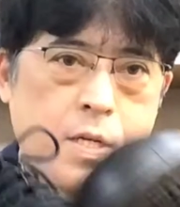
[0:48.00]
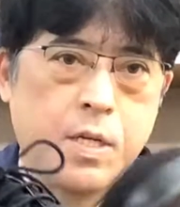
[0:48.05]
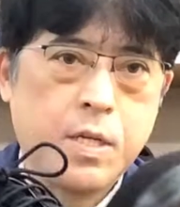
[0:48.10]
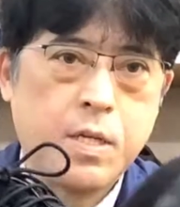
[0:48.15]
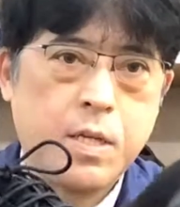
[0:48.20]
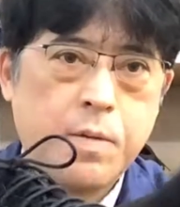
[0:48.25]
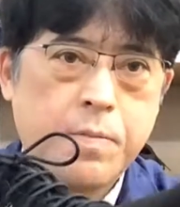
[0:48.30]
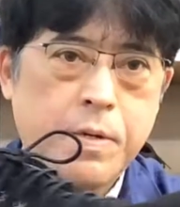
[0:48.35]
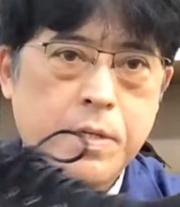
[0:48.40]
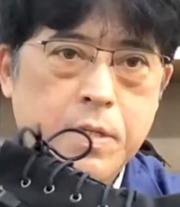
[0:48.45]
なっ
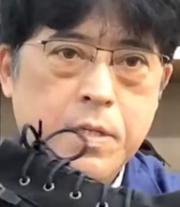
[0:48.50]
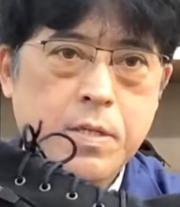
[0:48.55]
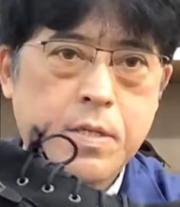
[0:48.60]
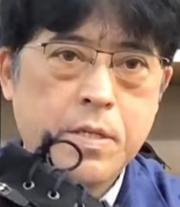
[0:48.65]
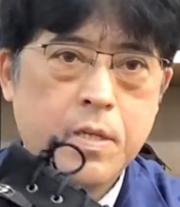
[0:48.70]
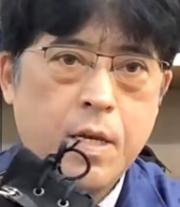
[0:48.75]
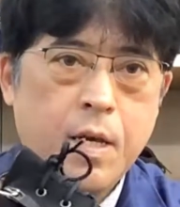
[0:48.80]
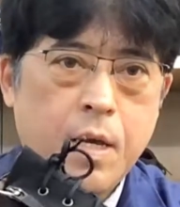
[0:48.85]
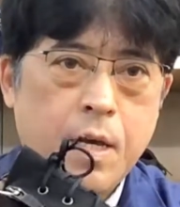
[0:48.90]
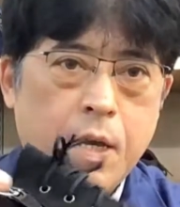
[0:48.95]
ていま
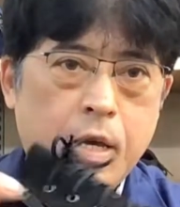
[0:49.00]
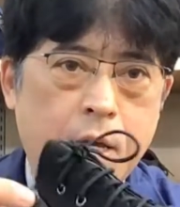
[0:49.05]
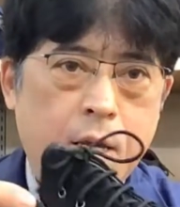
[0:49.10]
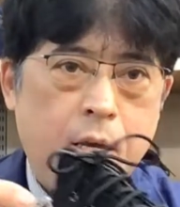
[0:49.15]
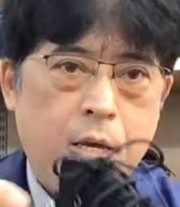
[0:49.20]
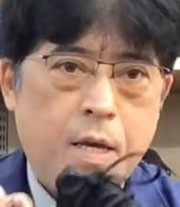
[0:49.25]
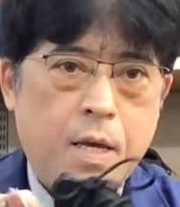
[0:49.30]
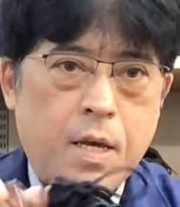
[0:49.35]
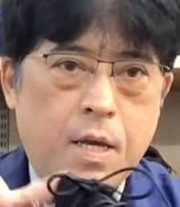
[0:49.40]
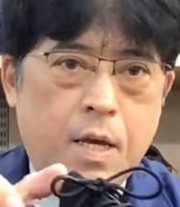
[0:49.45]
す、
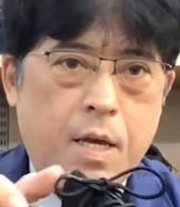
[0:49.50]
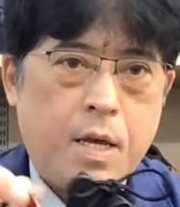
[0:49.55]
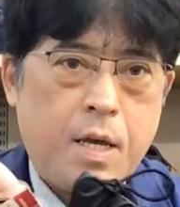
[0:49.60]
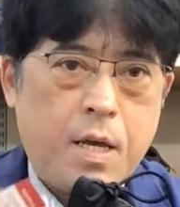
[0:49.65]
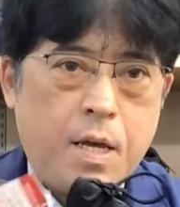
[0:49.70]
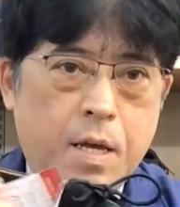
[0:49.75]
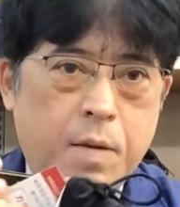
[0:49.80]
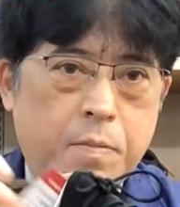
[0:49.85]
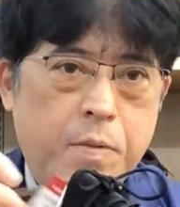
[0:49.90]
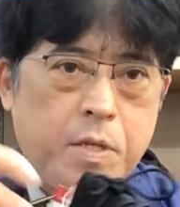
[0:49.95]

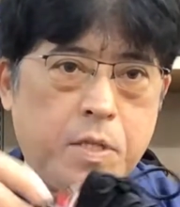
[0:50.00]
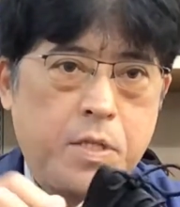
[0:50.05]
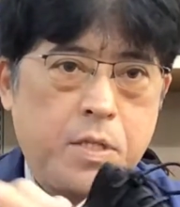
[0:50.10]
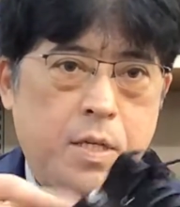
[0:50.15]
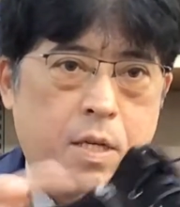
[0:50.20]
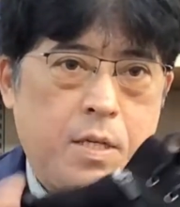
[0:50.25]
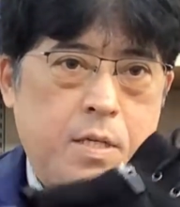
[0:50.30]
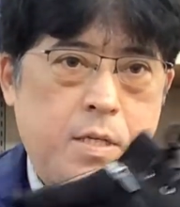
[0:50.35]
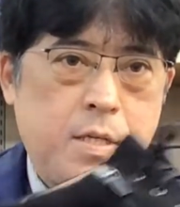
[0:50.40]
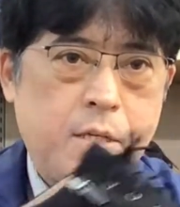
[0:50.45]
え
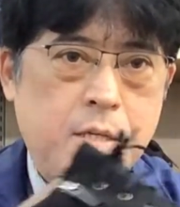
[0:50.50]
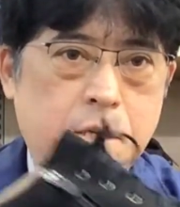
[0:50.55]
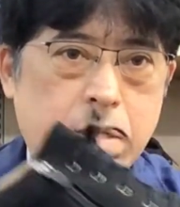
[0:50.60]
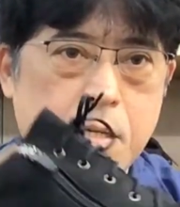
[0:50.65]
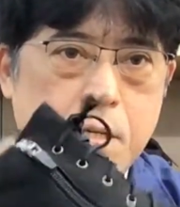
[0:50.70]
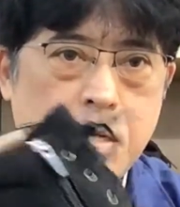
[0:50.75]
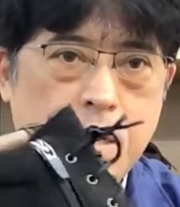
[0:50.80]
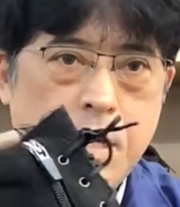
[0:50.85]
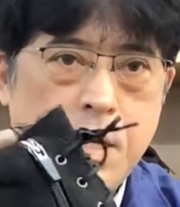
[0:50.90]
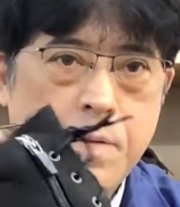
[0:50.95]

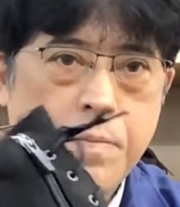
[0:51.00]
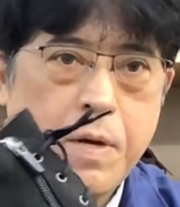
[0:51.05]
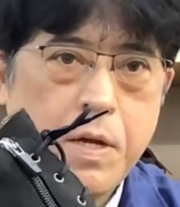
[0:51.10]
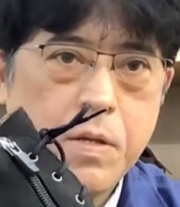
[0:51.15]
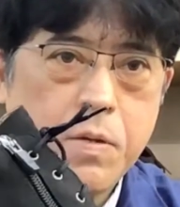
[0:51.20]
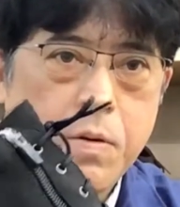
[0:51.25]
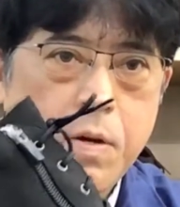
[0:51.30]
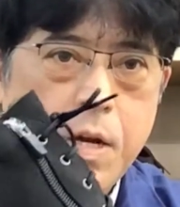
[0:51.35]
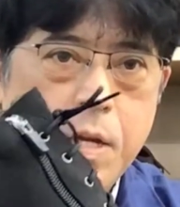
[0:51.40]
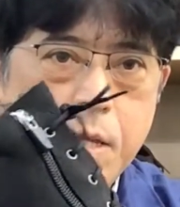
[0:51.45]
ビジネス
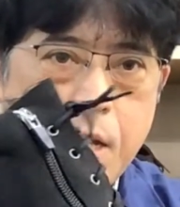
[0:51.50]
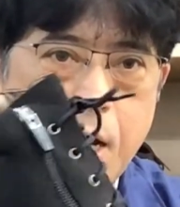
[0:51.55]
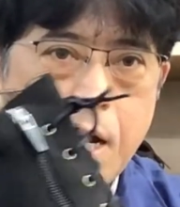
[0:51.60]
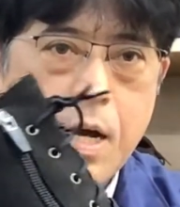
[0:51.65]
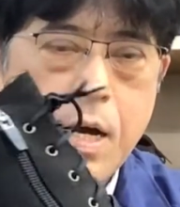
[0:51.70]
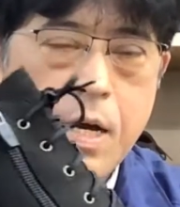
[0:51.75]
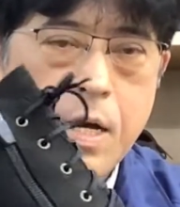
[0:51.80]
マンの方